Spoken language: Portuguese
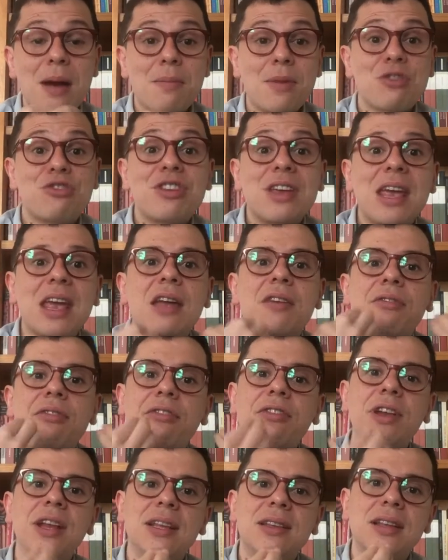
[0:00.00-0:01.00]
mas que
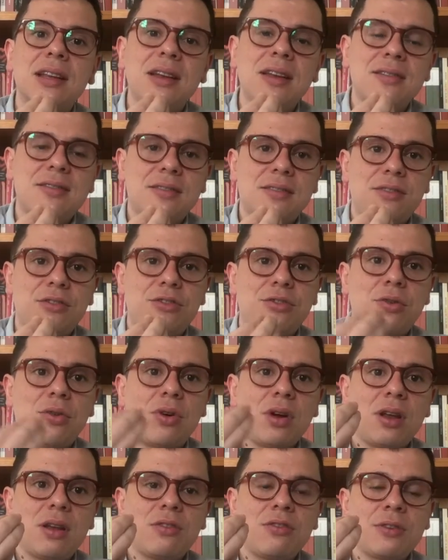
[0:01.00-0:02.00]
reflita nessas
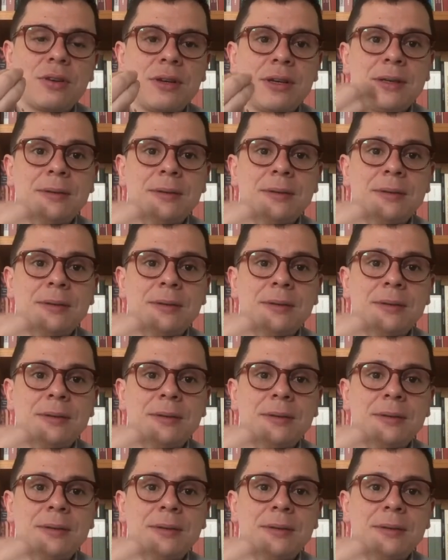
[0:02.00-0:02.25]
escolas